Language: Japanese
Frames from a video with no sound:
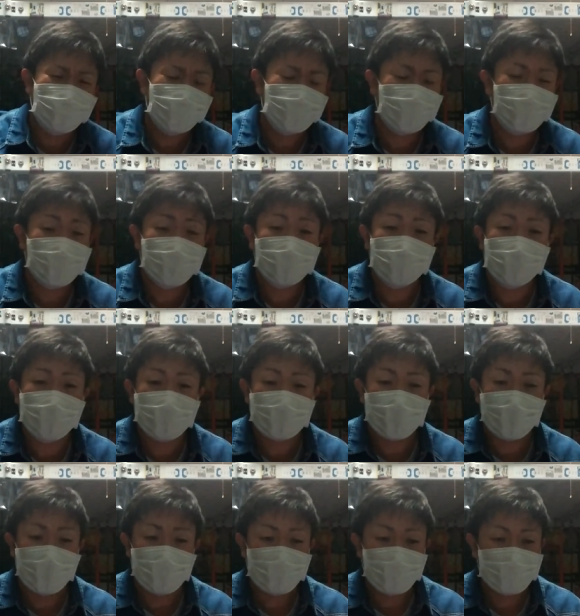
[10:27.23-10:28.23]
本当地獄だっ
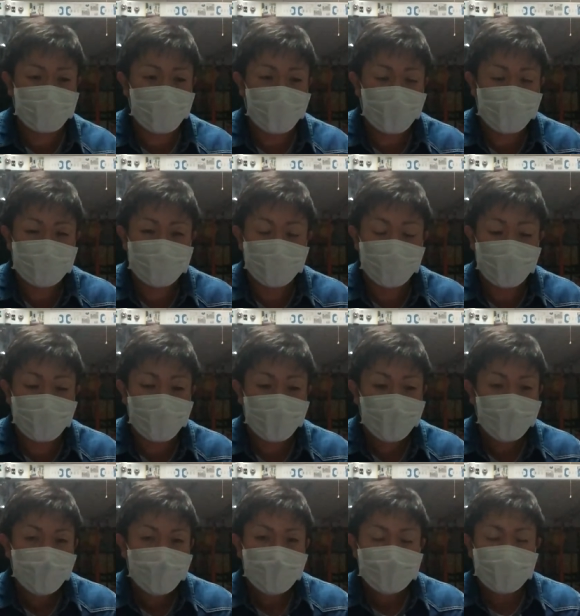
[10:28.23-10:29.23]
た、あれもう探すのに。
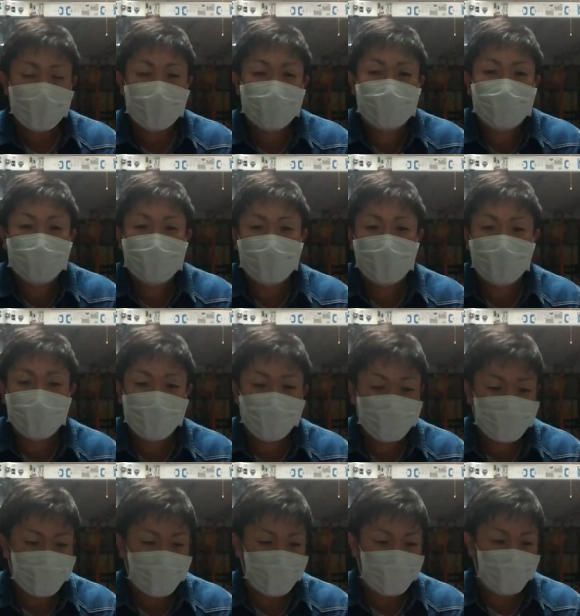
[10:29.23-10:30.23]
最終的にど
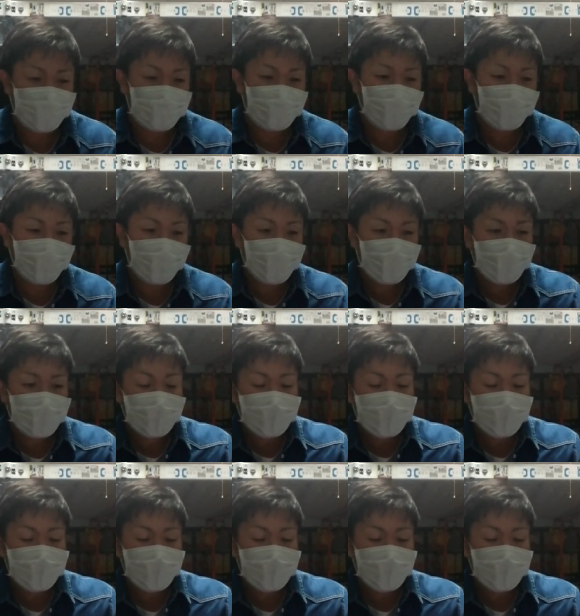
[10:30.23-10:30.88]
うしたかっていうと、